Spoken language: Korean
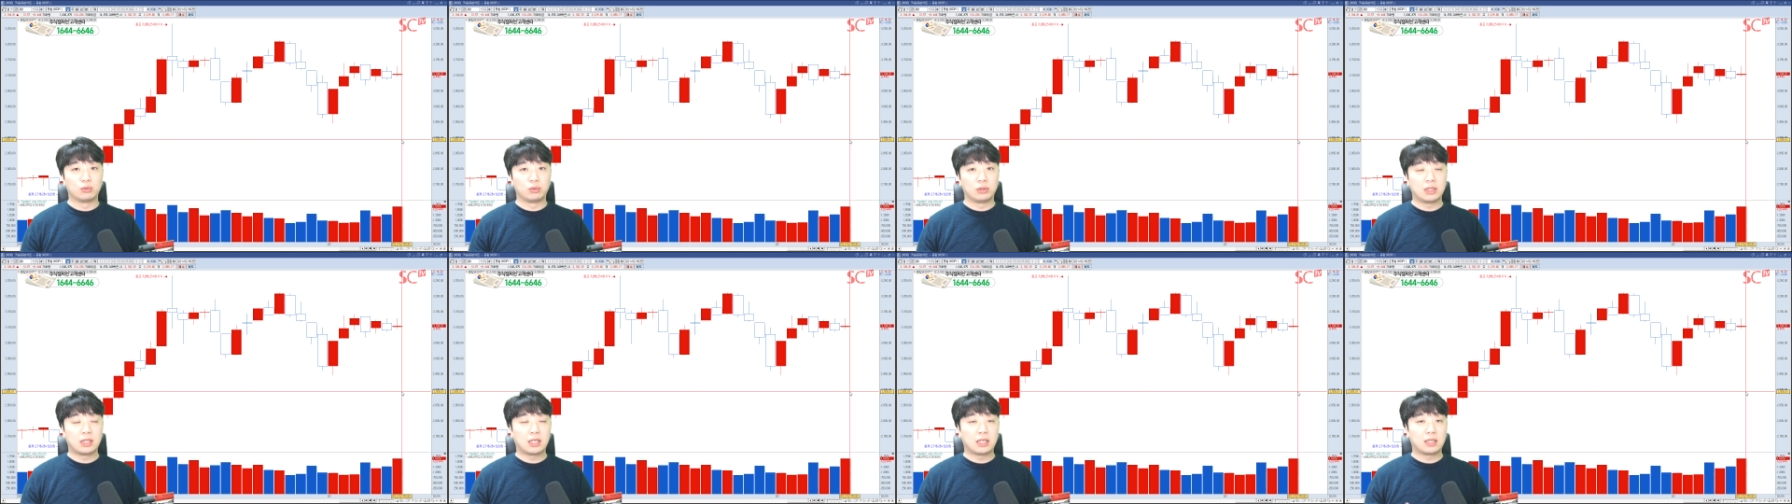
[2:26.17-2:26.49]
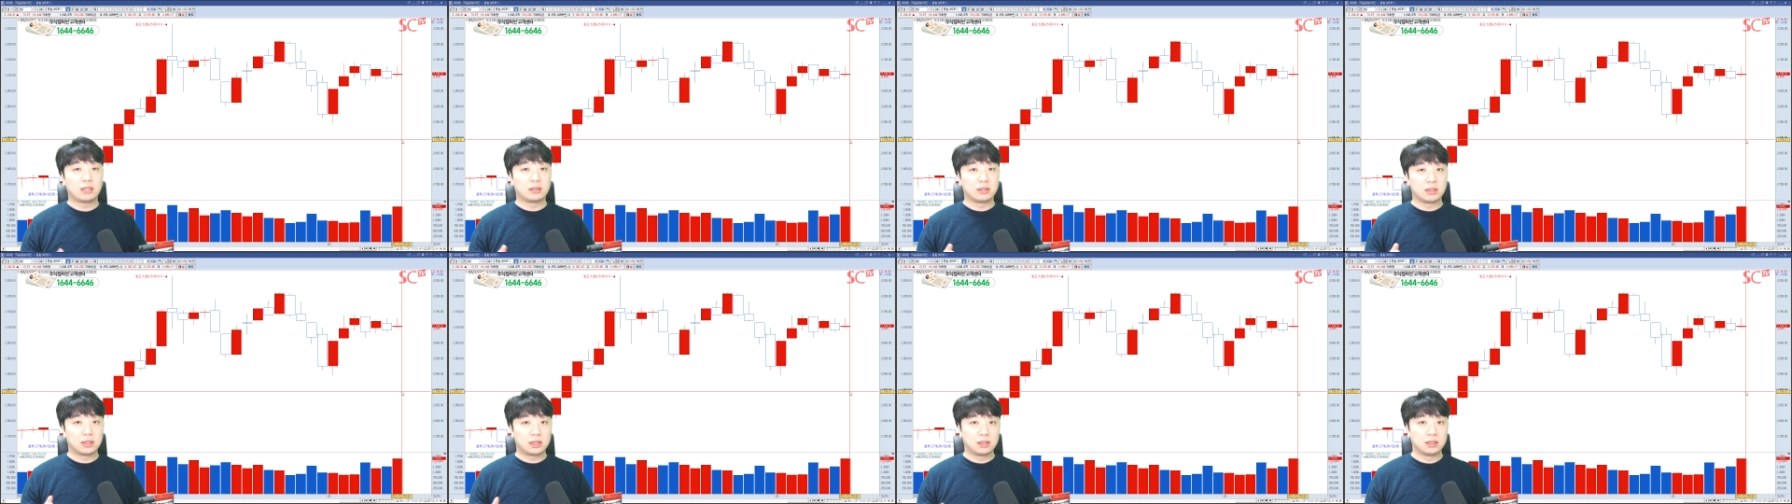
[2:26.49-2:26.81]

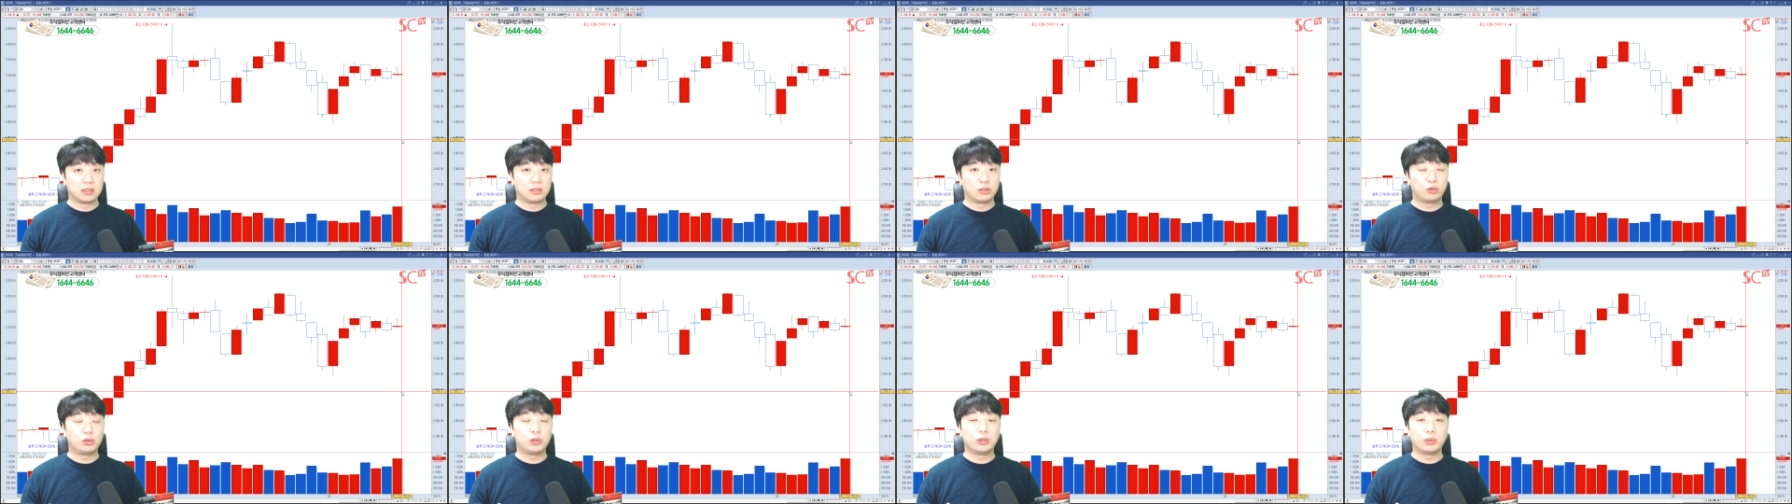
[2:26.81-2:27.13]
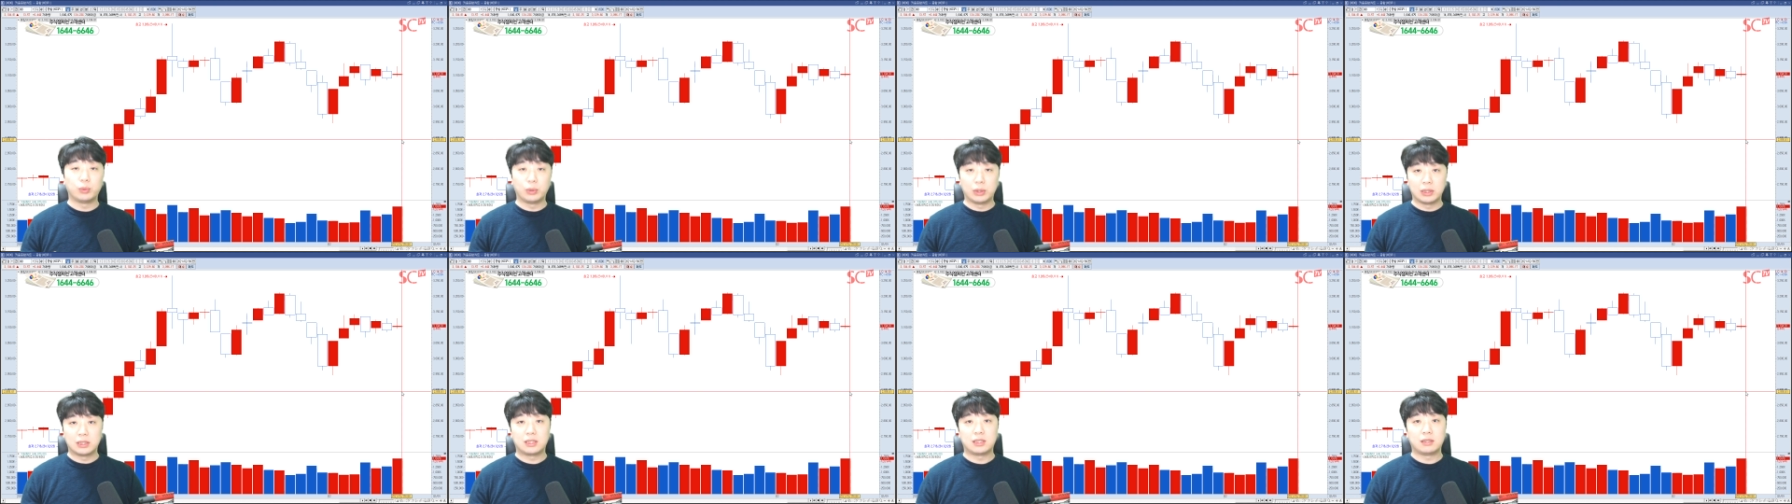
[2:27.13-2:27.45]
우리나라 증시는
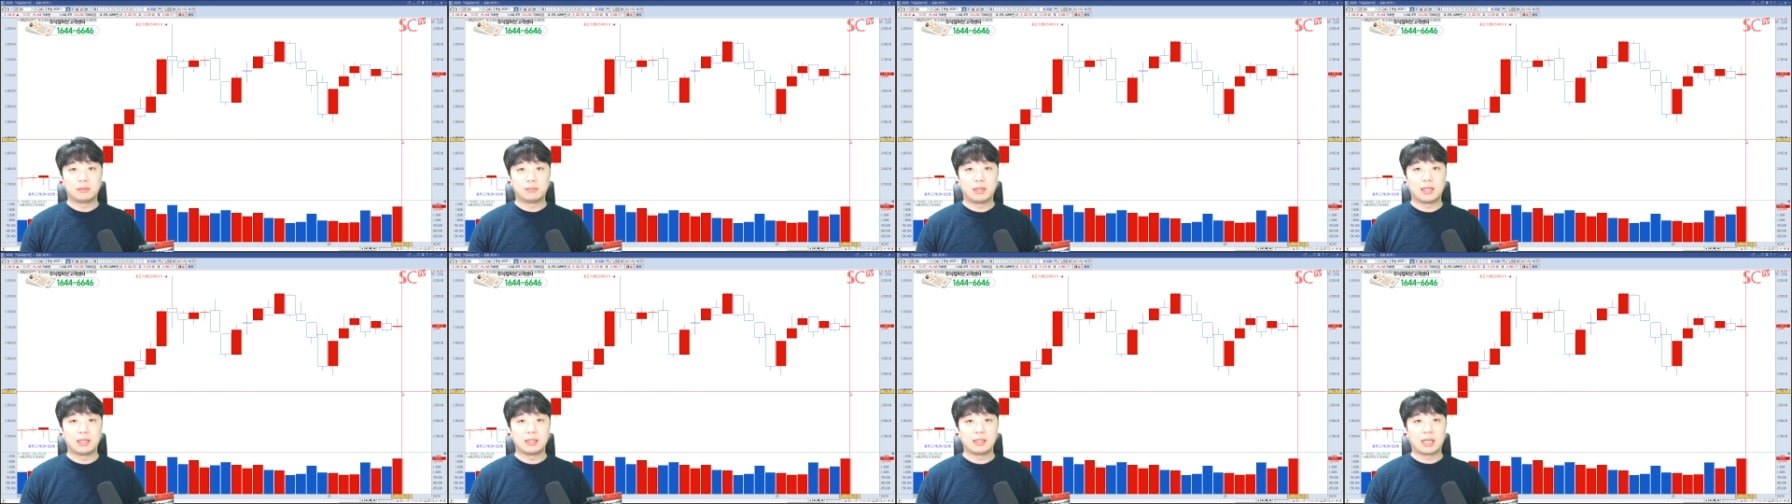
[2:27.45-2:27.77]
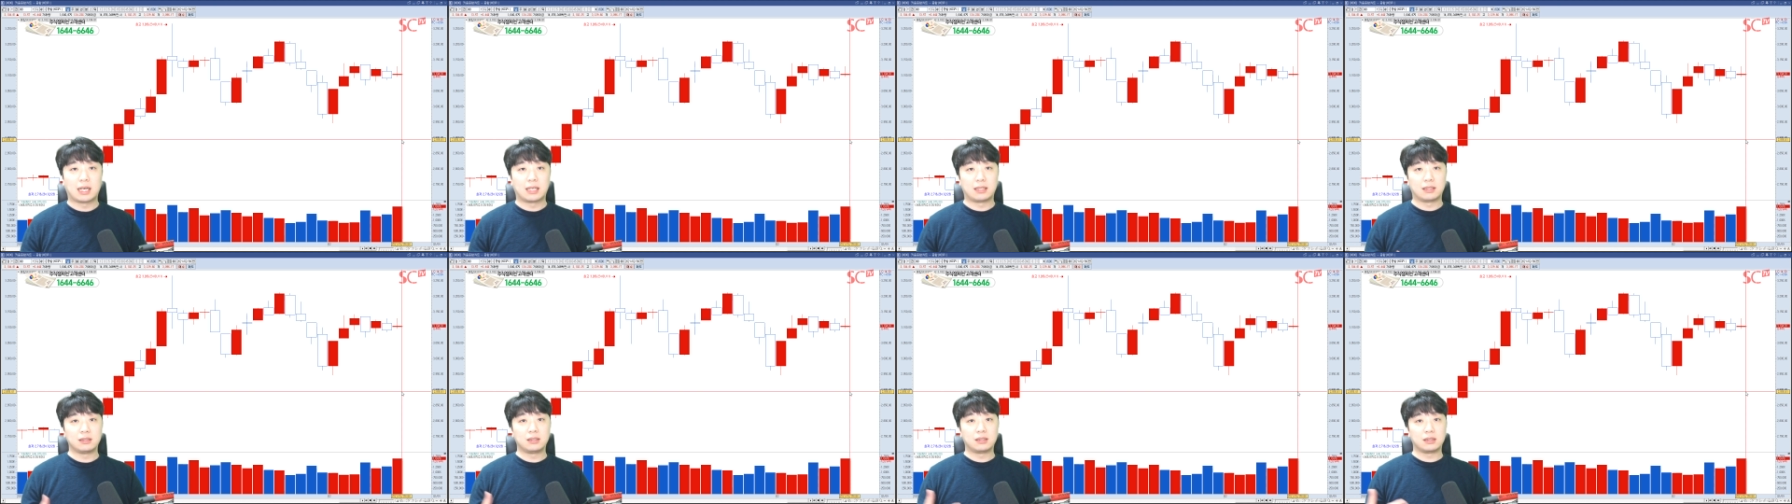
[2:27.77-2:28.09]
쉬고 있지만
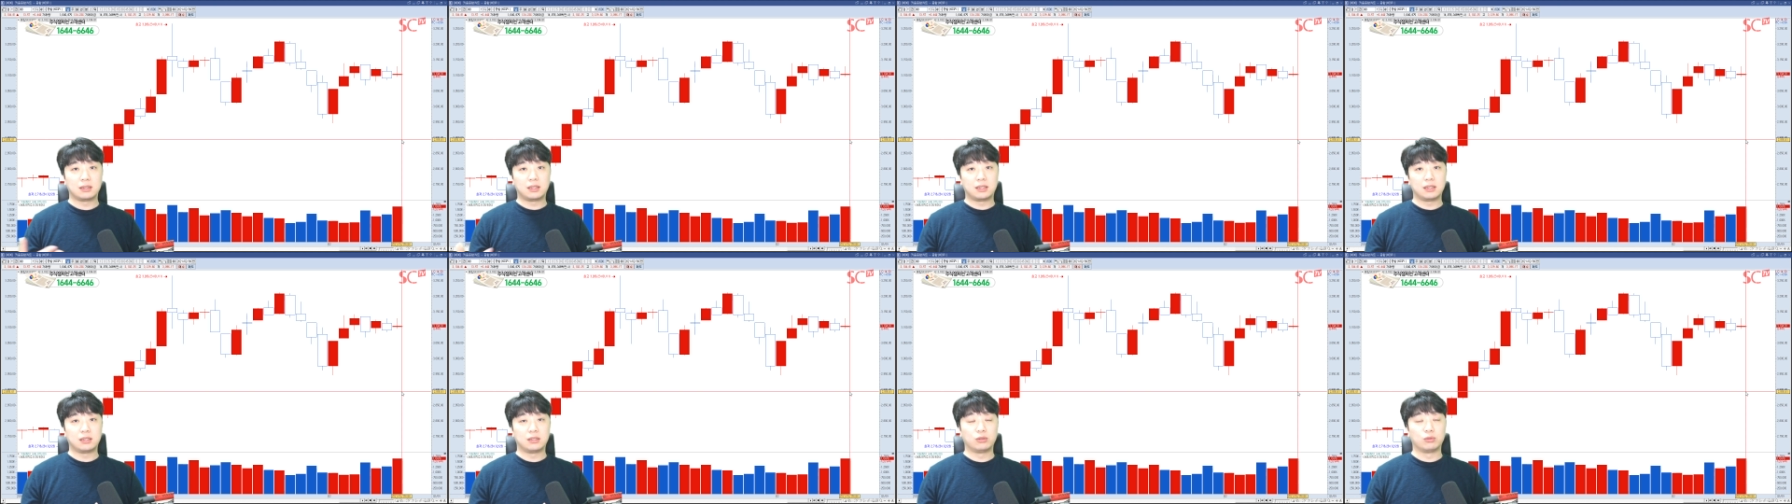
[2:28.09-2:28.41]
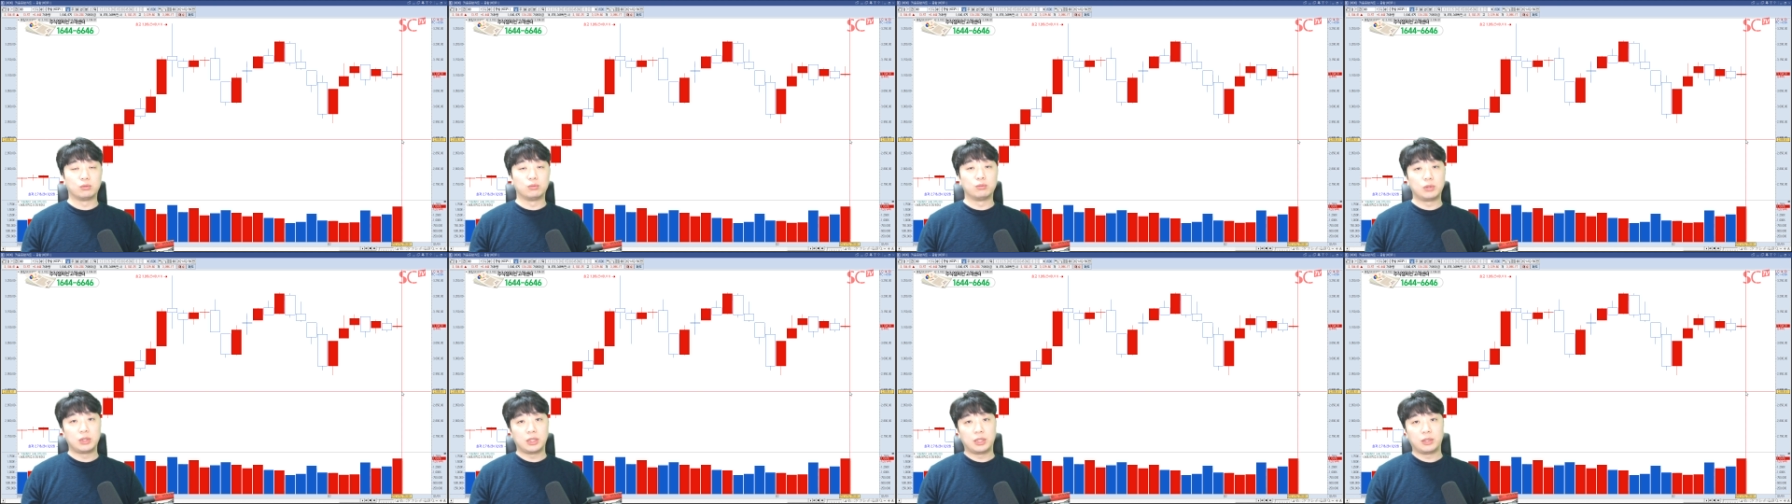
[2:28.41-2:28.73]
다른 증시는
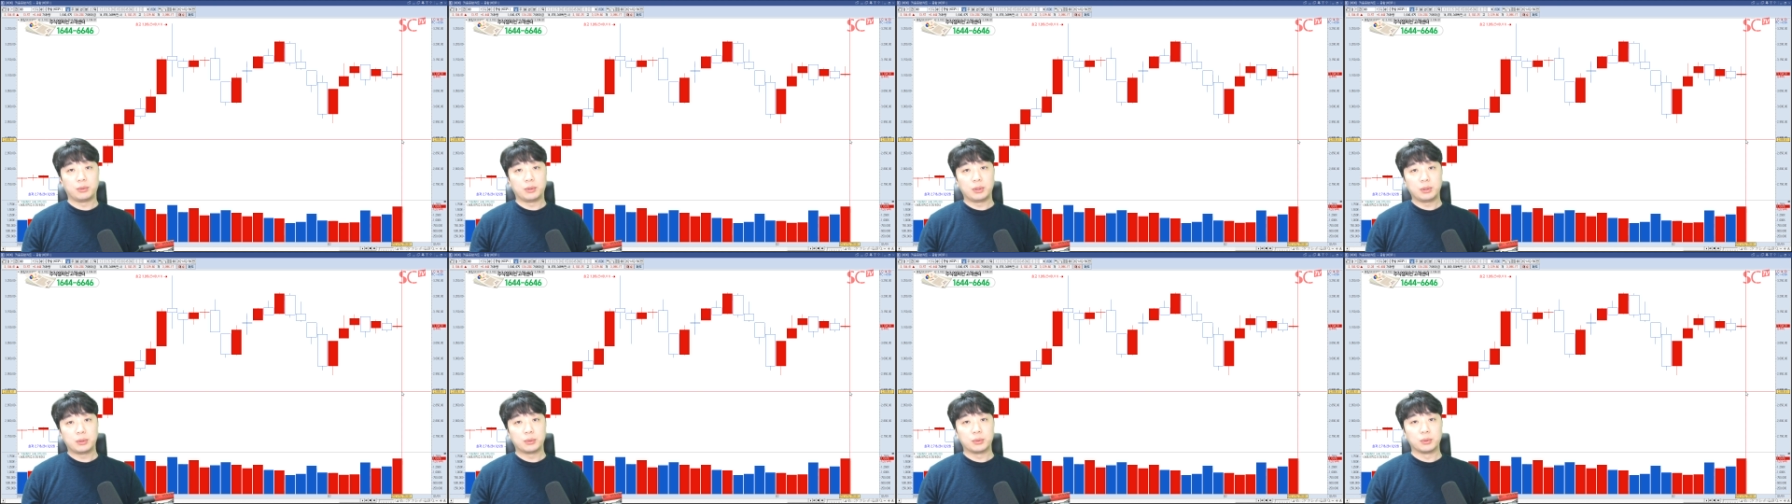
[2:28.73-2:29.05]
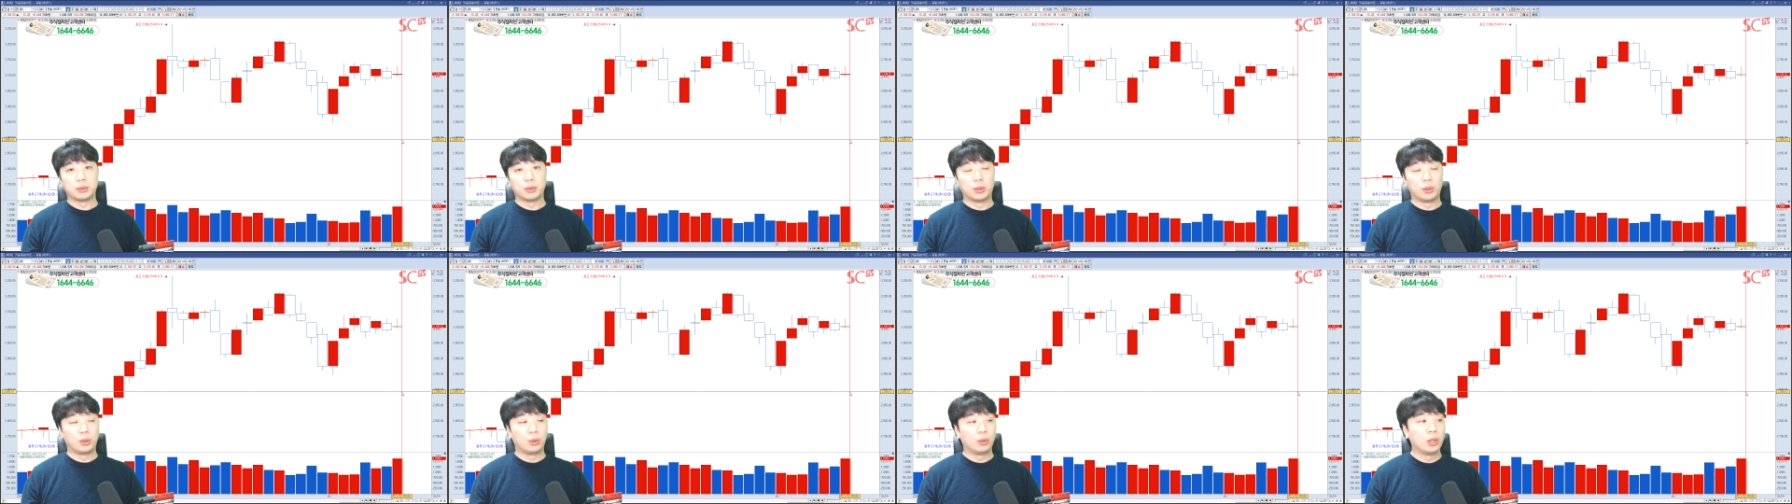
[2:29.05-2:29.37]
움직이고
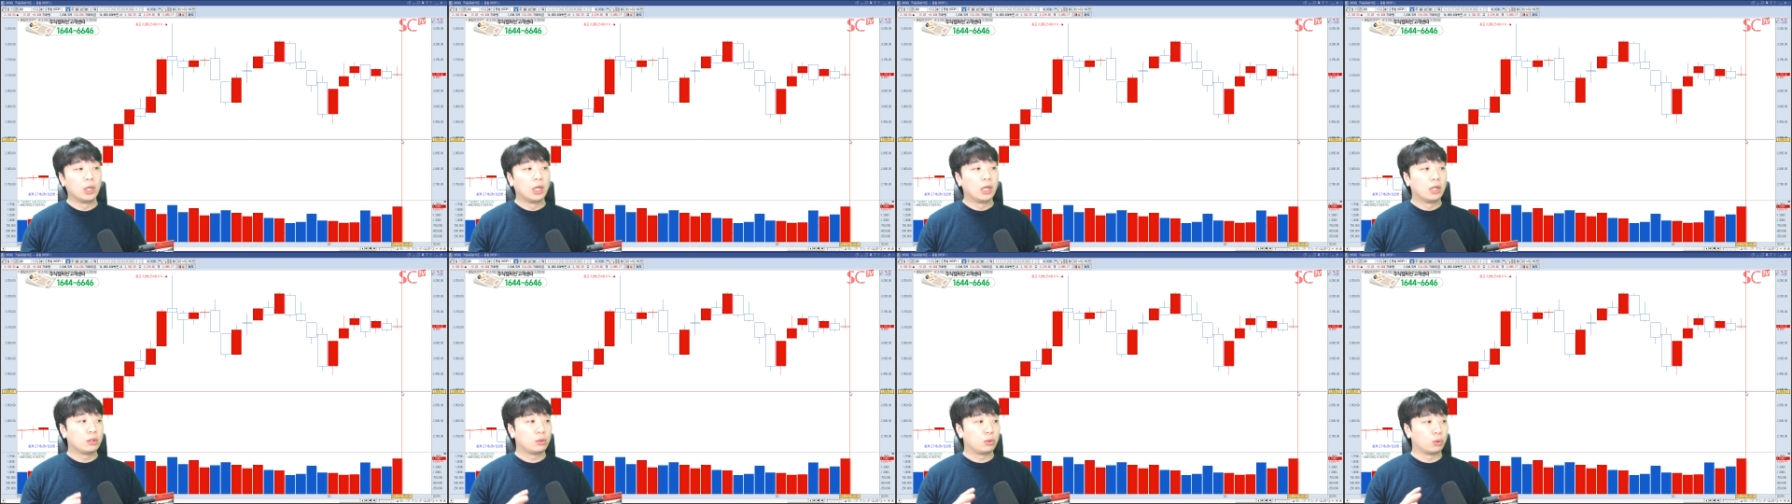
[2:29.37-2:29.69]
있고